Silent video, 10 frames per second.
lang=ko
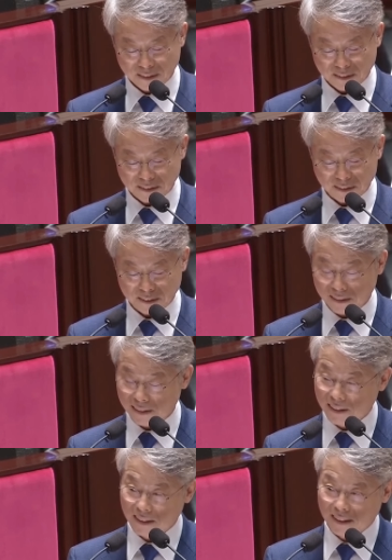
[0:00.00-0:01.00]
그래서
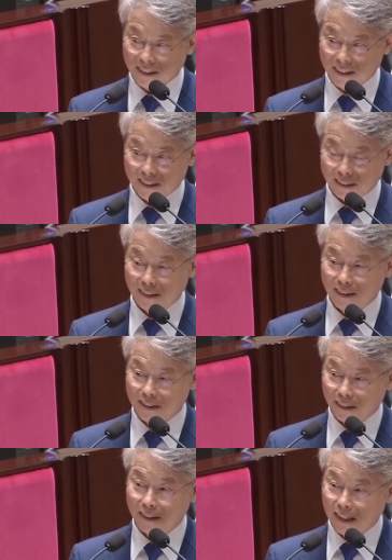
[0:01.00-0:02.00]

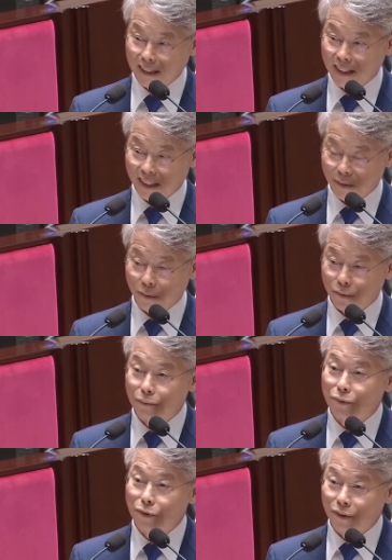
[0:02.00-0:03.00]
여기는 정당인이 아니고
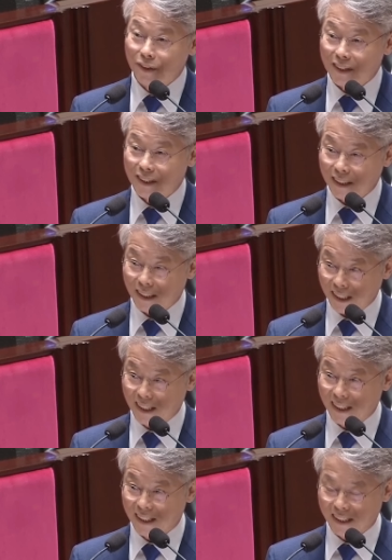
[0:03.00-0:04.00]

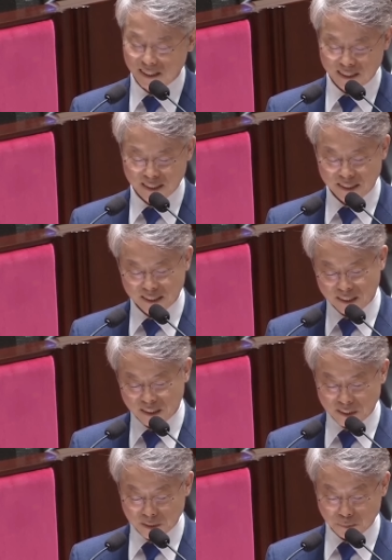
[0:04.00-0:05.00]
국무위원이시니까
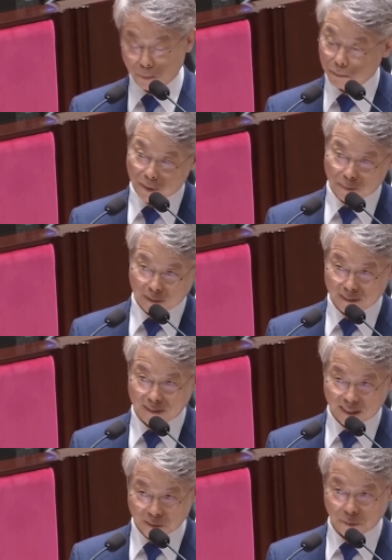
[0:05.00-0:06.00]
그 본부에
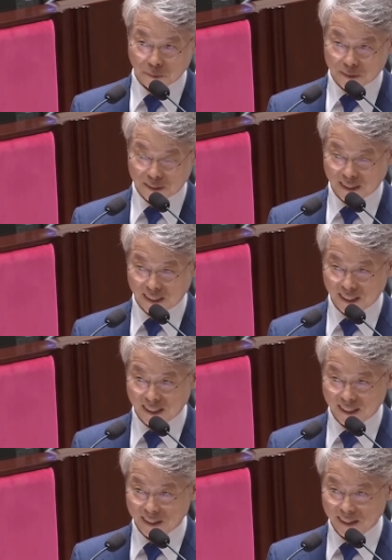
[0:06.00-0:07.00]
맞는 태도로
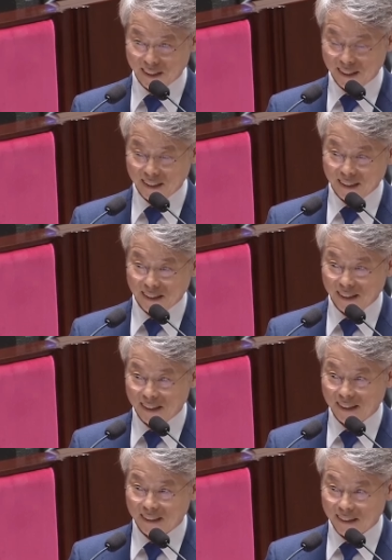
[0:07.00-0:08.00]
그렇게
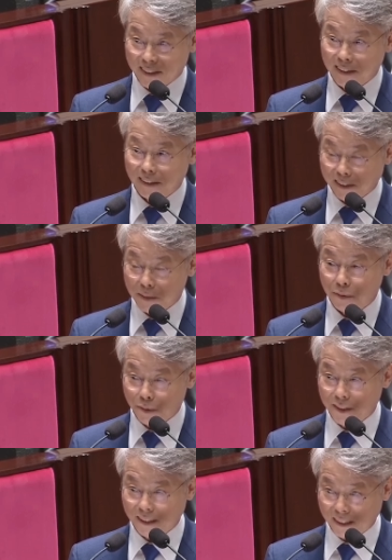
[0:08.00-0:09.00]
질의응답
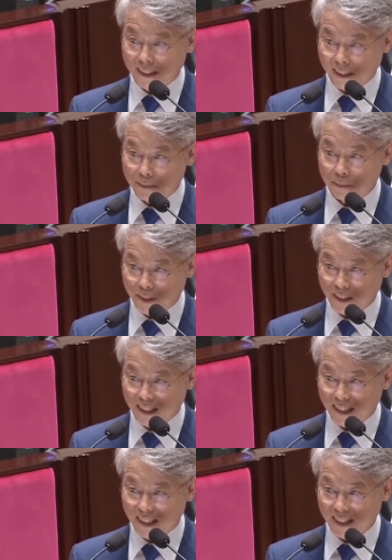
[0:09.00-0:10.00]
이루어지기를
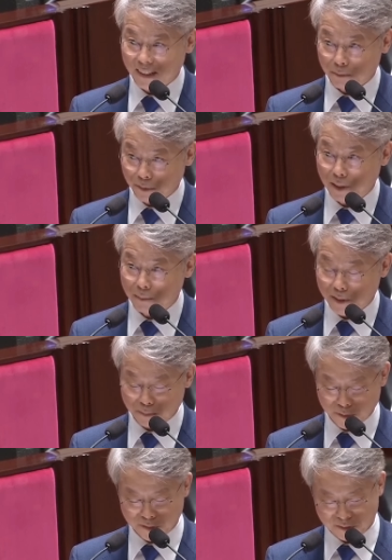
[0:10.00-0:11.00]
기대합니다. 부탁
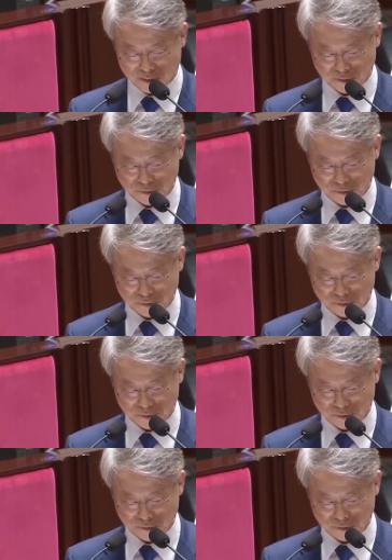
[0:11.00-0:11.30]
말씀 먼저